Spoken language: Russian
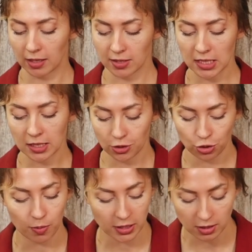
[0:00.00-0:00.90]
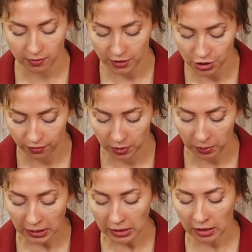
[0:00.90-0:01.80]
Здесь хочу обратить ваше
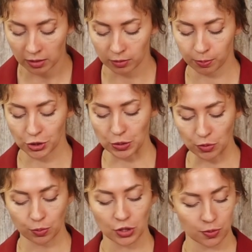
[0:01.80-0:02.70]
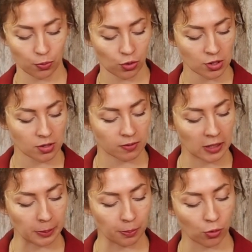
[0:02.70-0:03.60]
внимание, почему мы
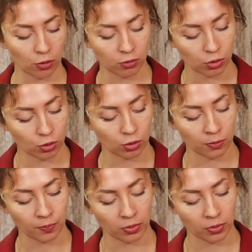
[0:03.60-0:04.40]
использовали проволоку